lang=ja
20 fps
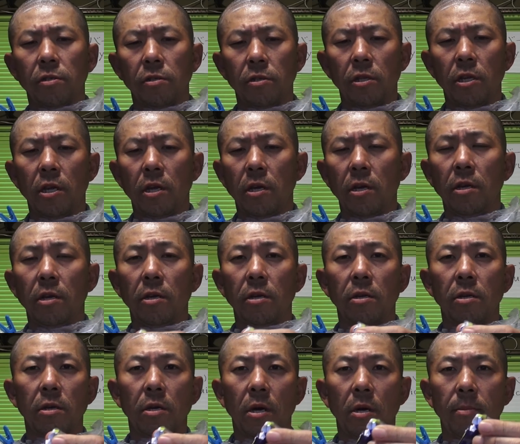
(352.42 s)
で
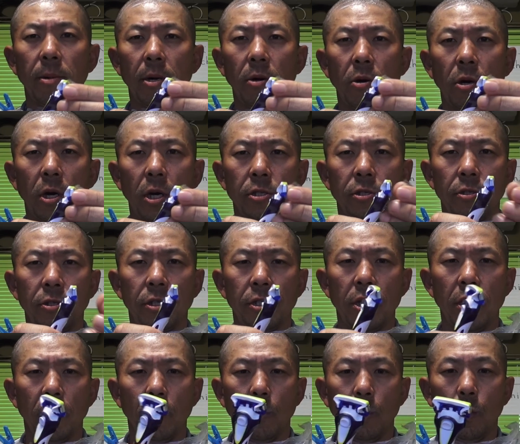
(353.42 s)
カバーを外し
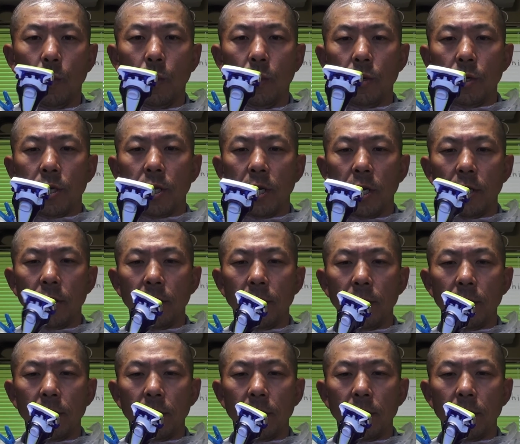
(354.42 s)
ておおいきなり